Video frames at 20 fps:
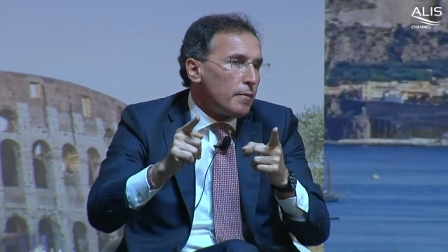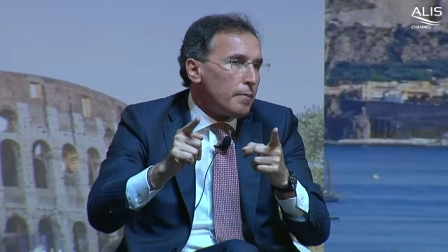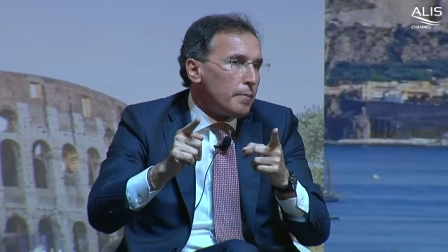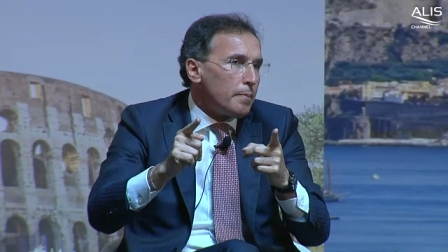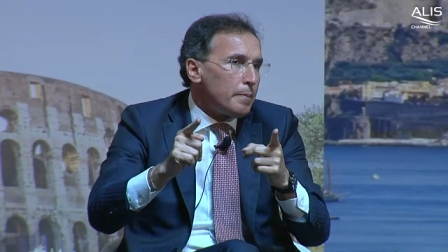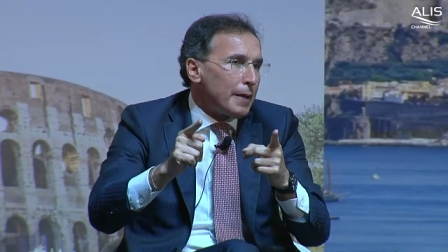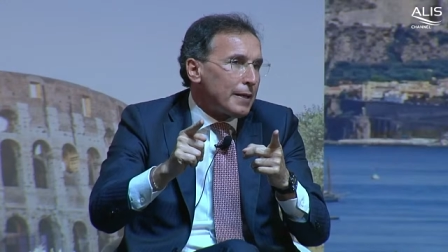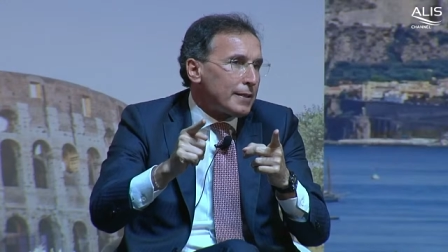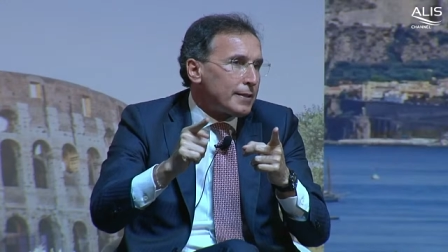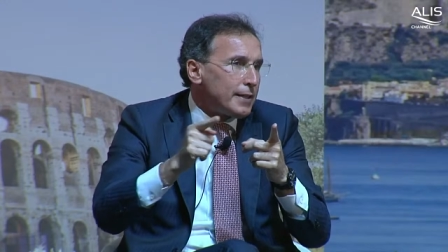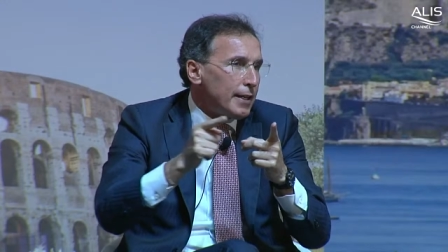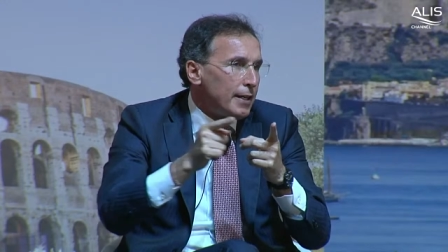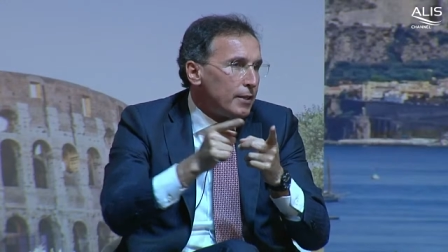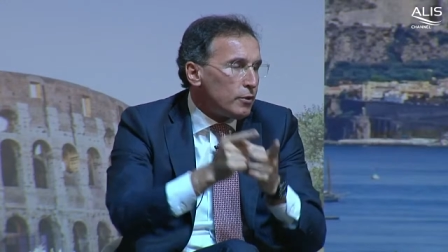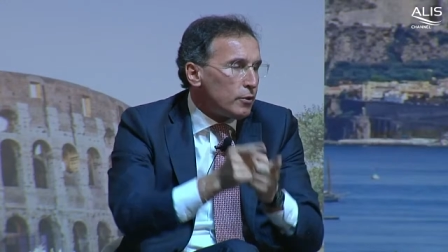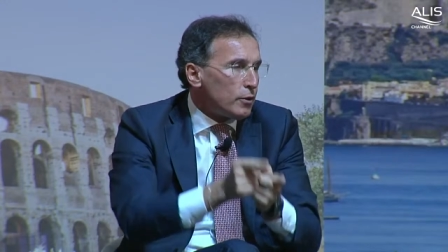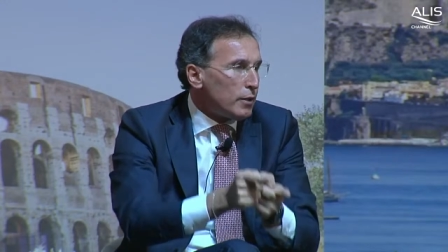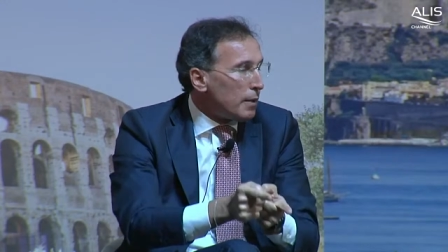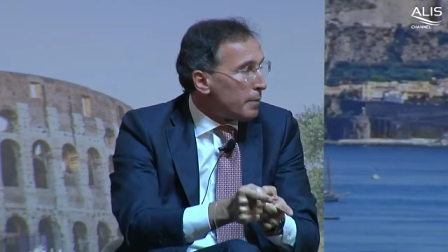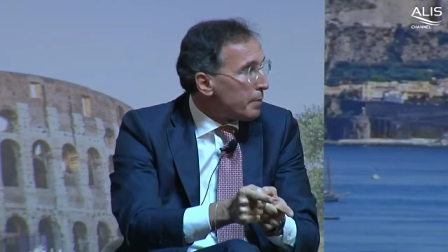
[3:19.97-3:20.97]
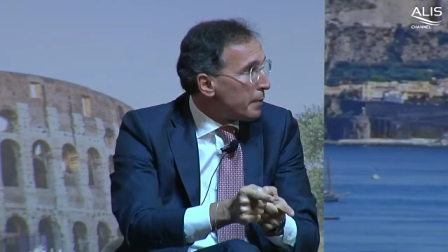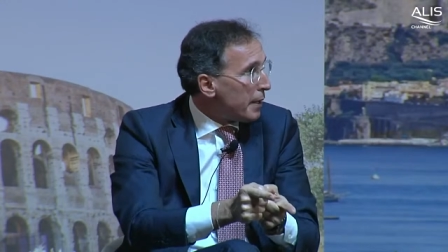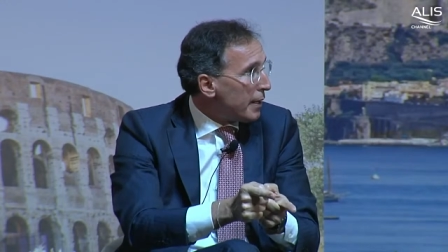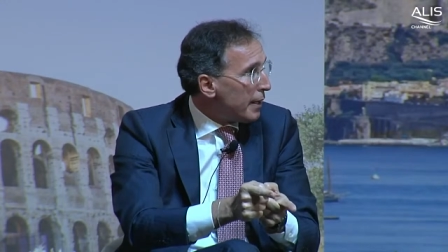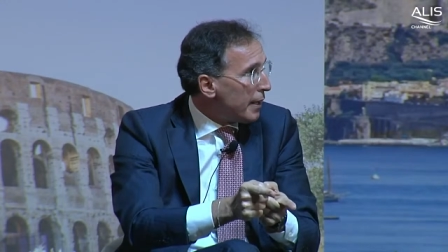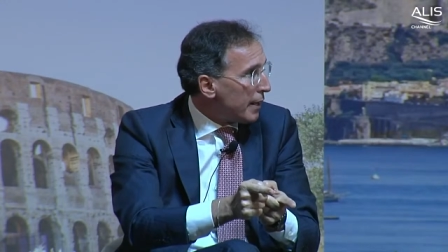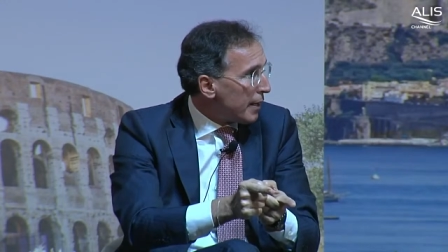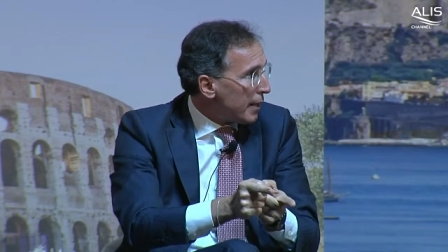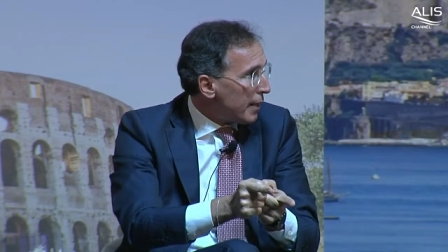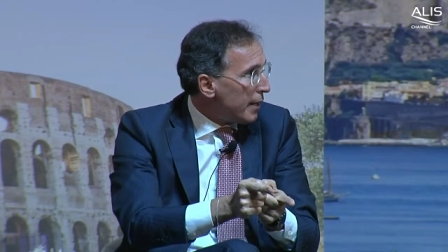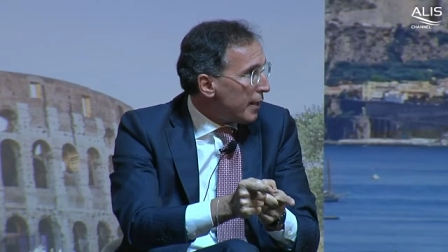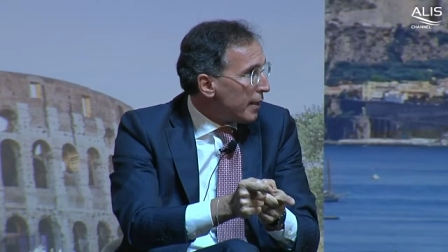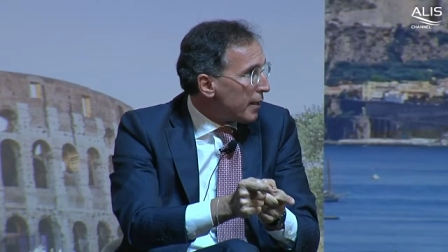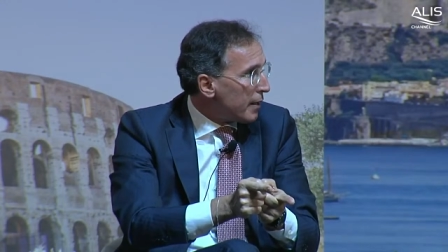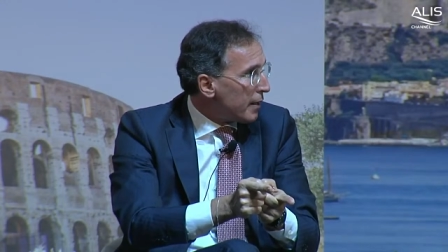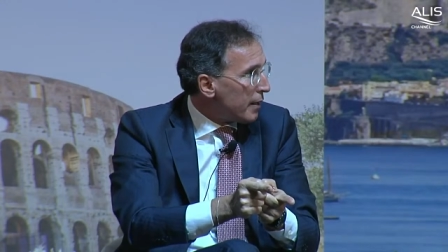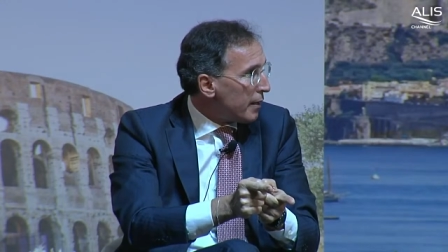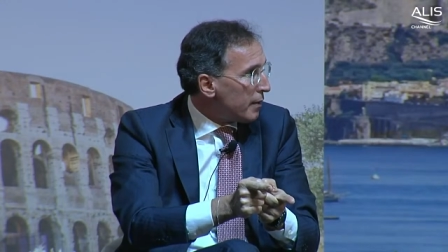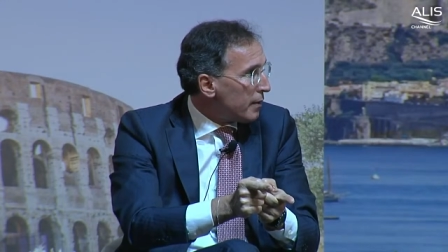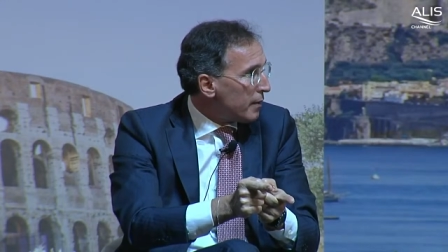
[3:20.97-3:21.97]
partendo dal
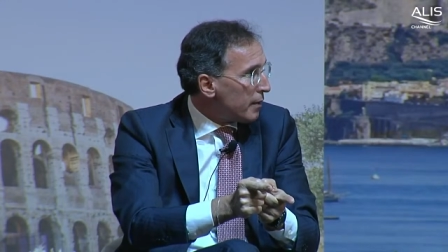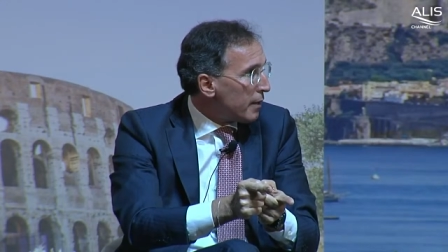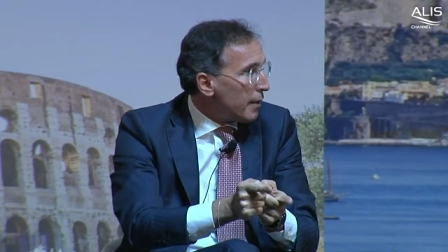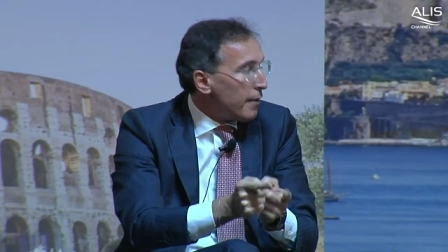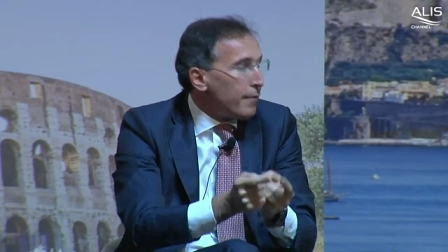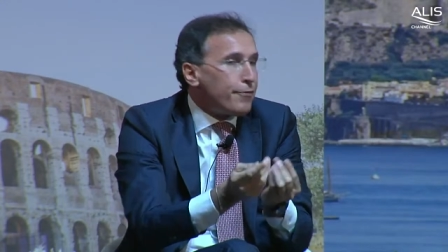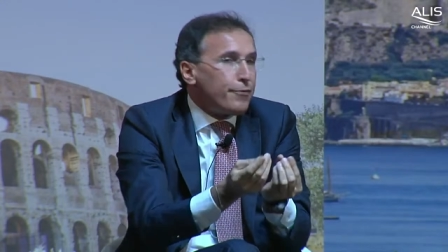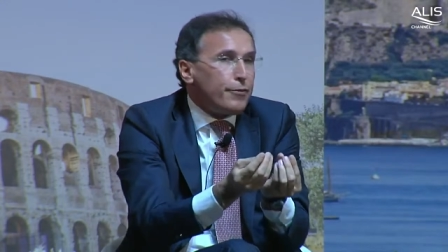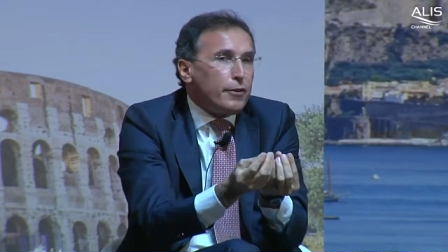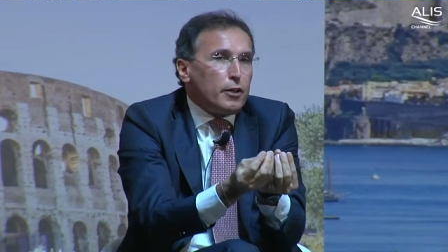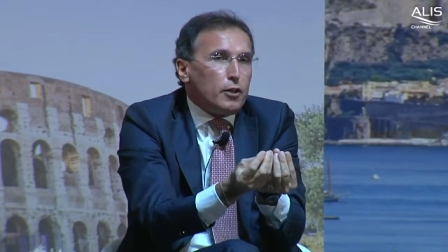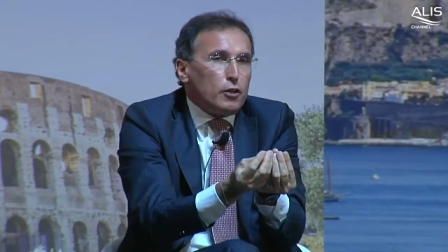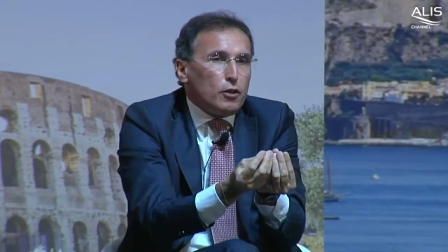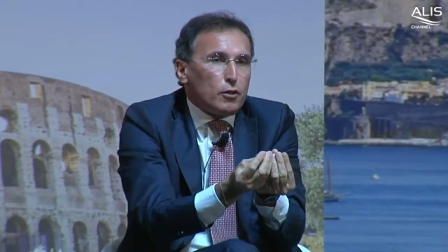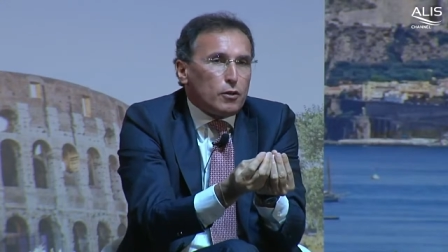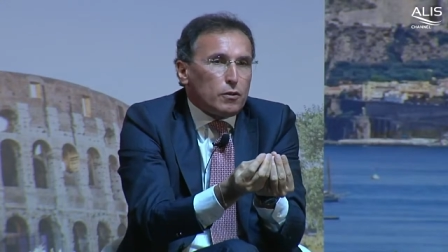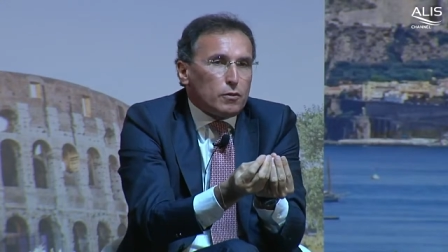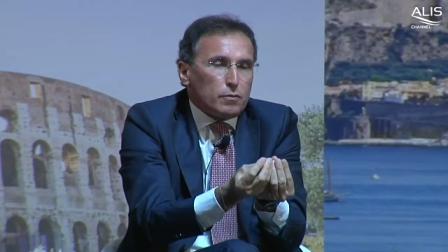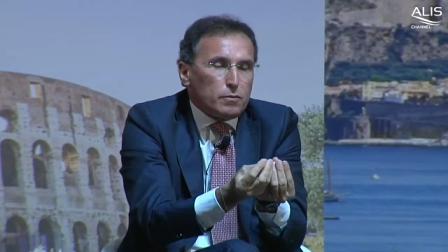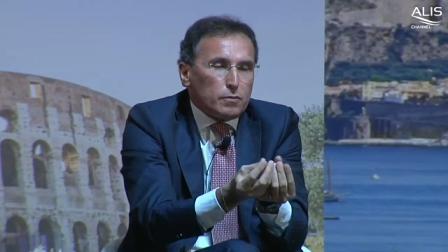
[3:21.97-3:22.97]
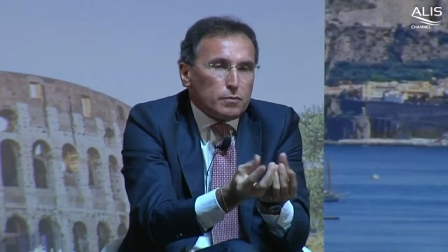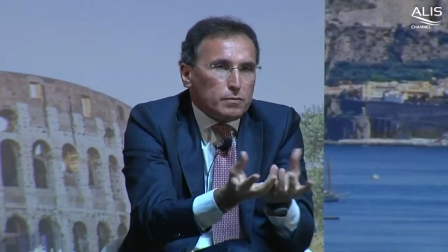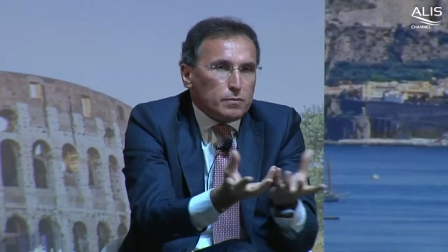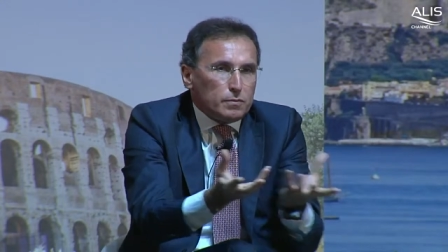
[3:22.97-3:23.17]
PNRR, che è figlio